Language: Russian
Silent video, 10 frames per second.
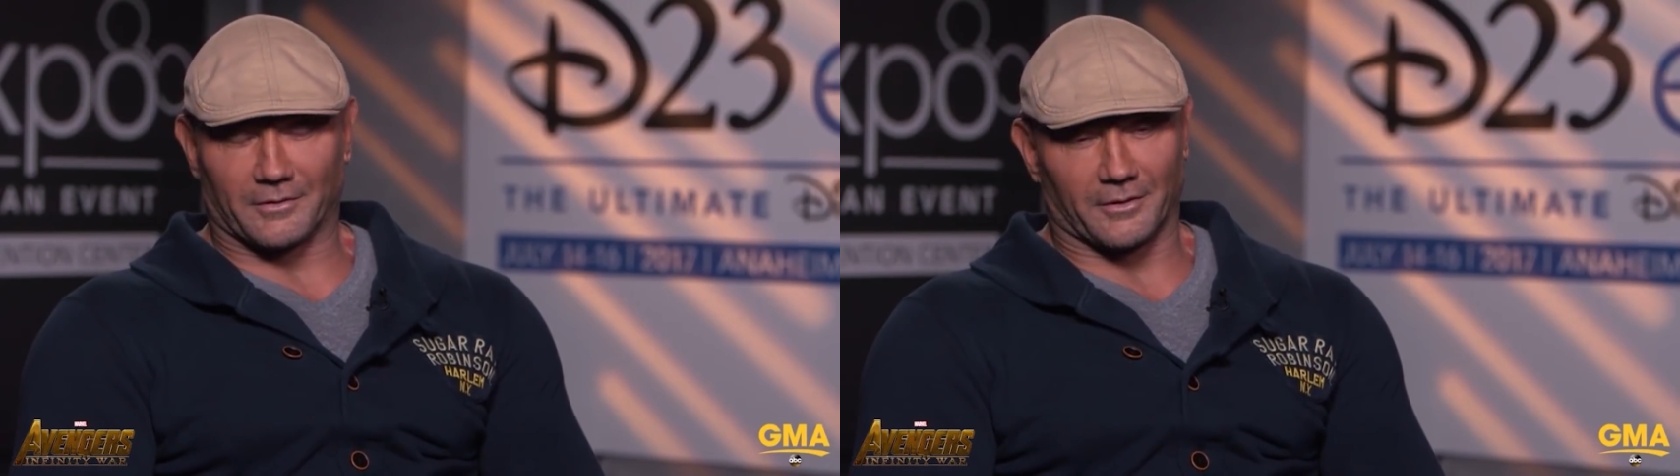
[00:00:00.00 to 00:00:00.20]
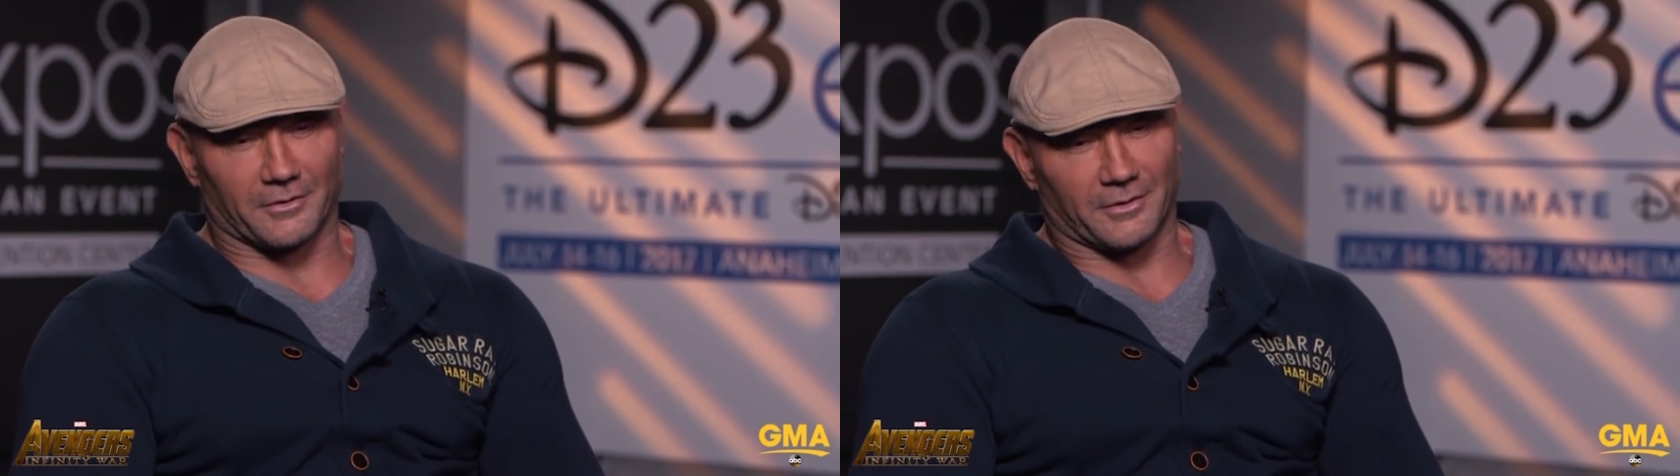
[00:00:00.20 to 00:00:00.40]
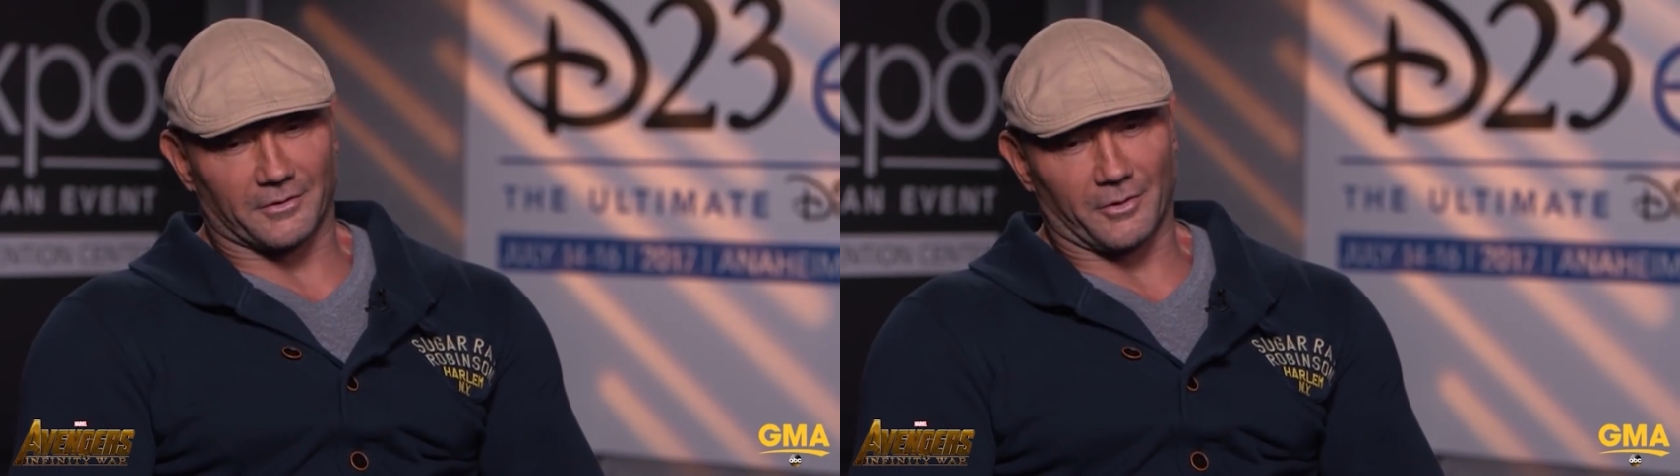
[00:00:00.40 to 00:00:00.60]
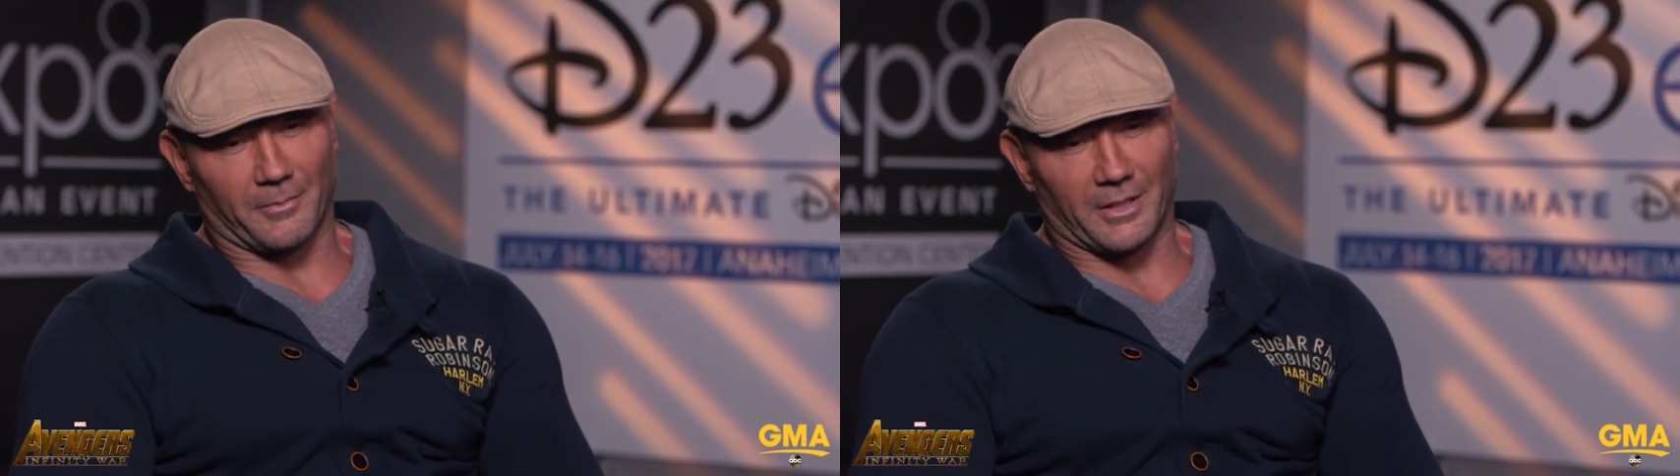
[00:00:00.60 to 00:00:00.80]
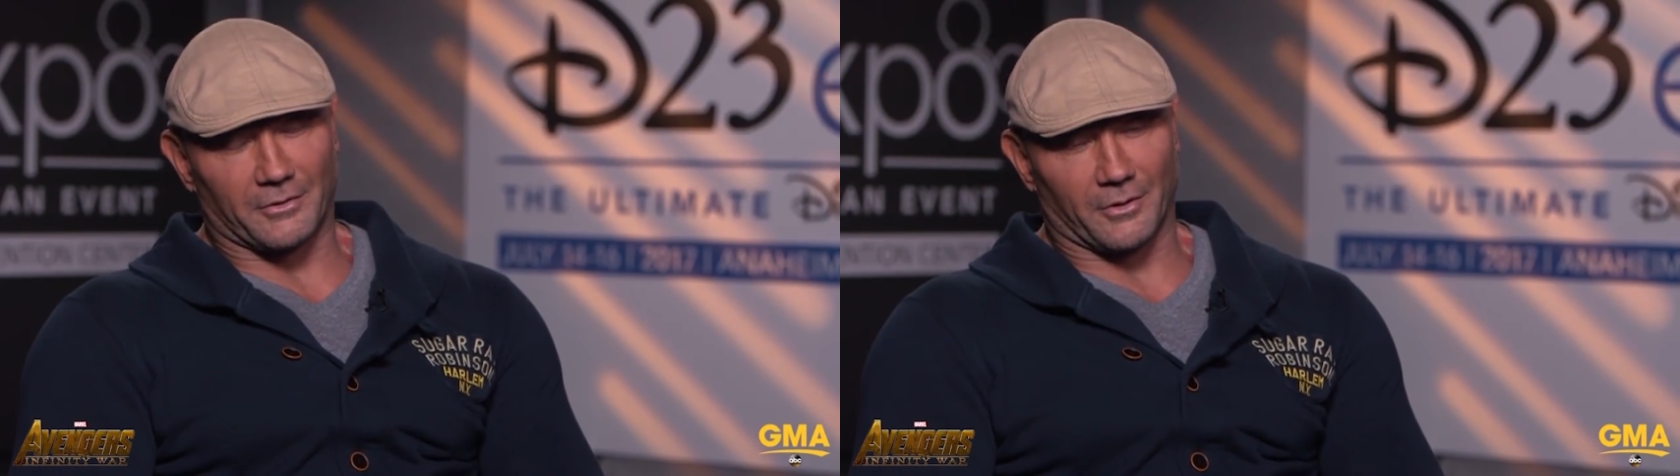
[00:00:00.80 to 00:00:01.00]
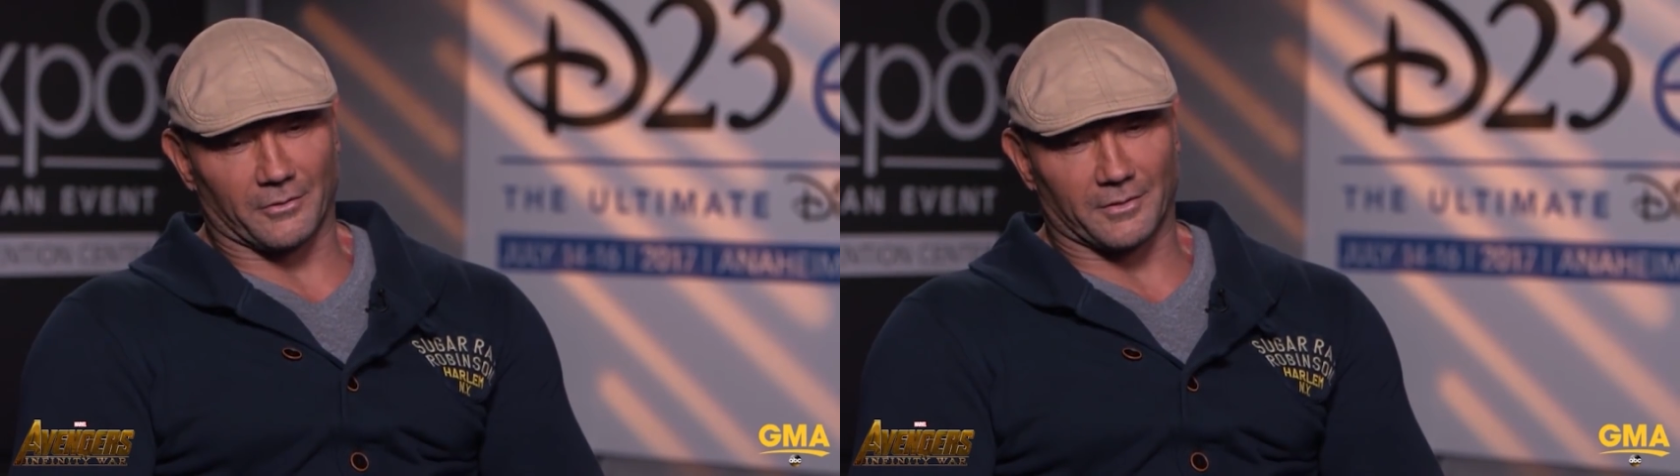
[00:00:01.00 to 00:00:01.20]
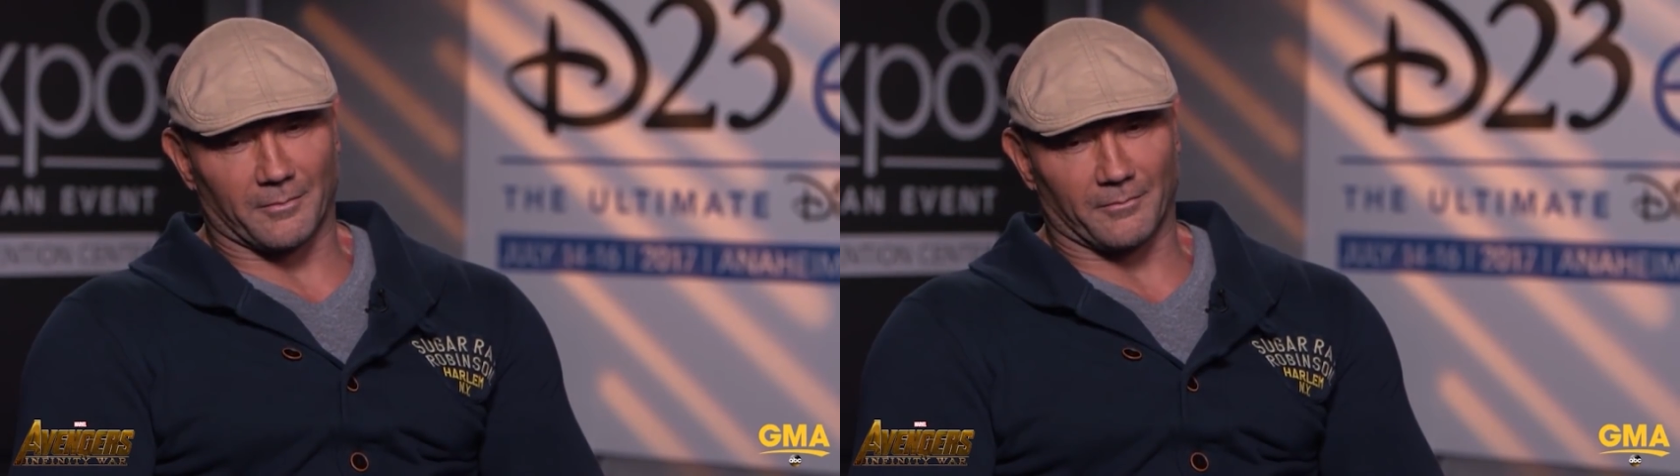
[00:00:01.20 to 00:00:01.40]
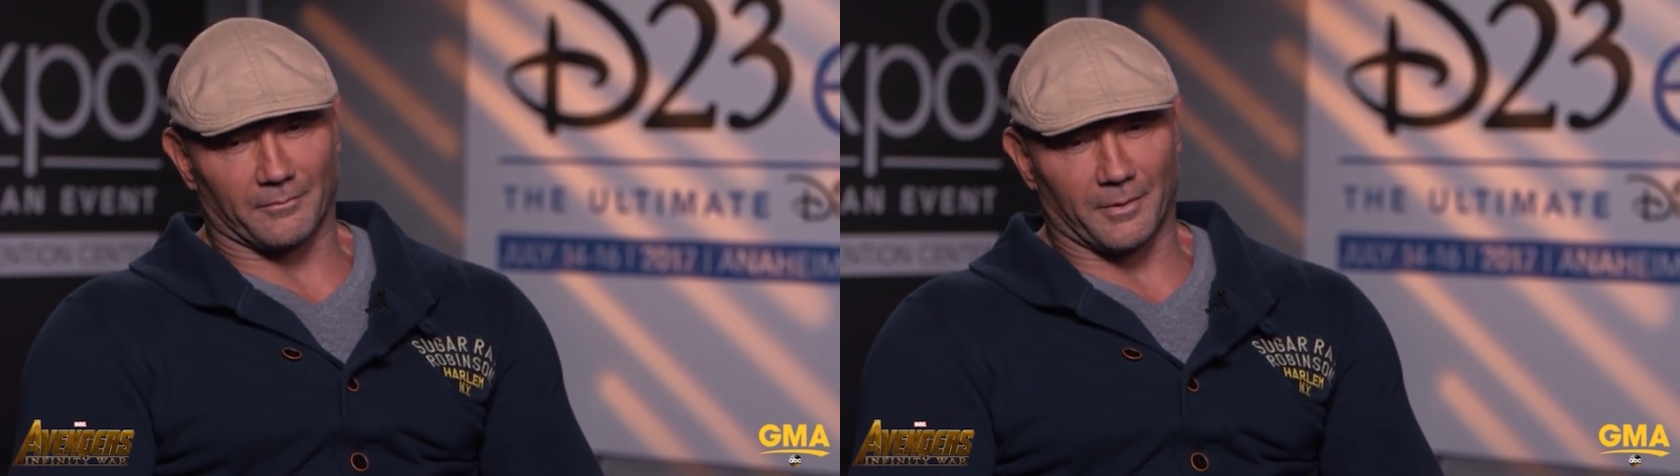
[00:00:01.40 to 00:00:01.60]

своей борьбе с депрессией.